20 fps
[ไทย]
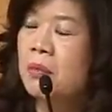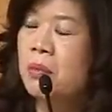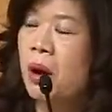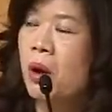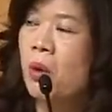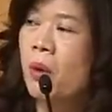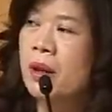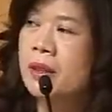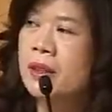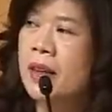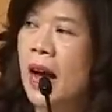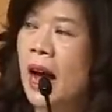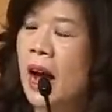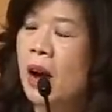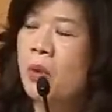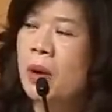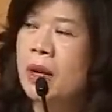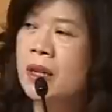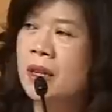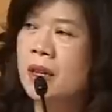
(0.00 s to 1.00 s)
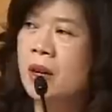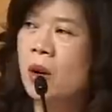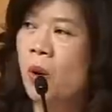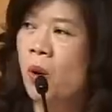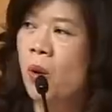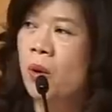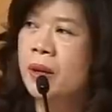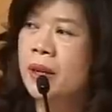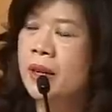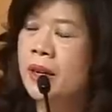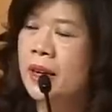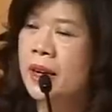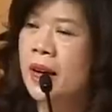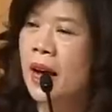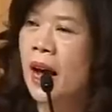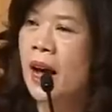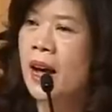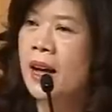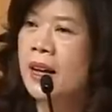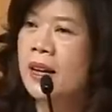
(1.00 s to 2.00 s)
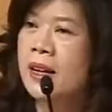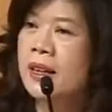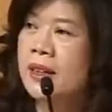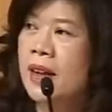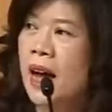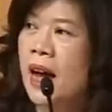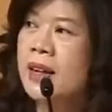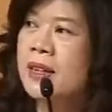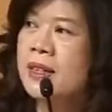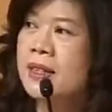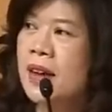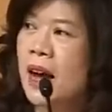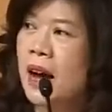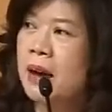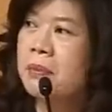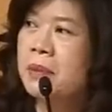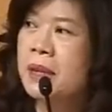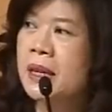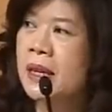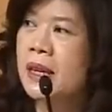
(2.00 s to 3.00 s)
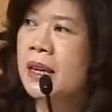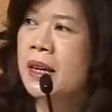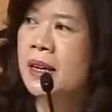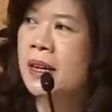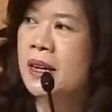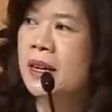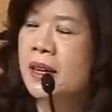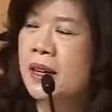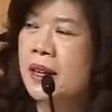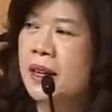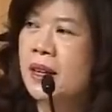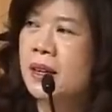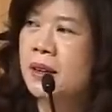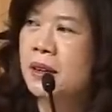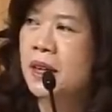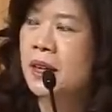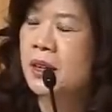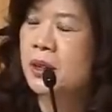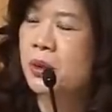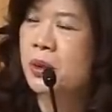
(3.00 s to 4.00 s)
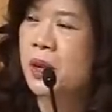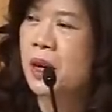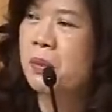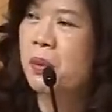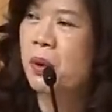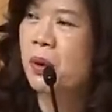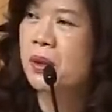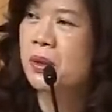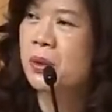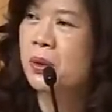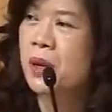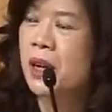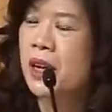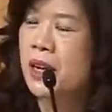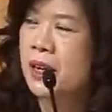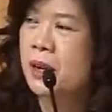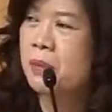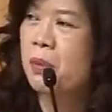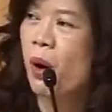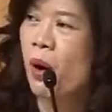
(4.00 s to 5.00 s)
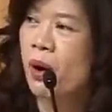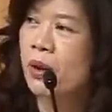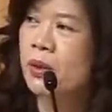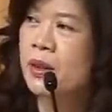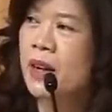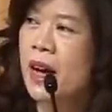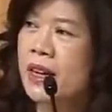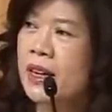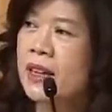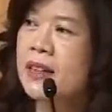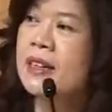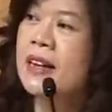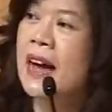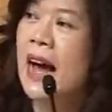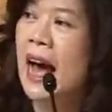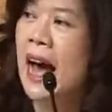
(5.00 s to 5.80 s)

เพราะว่าเช้าวันที่6เนี่ยนะคะท่านจะมีอยู่ในรีพอร์ตของท่านคือ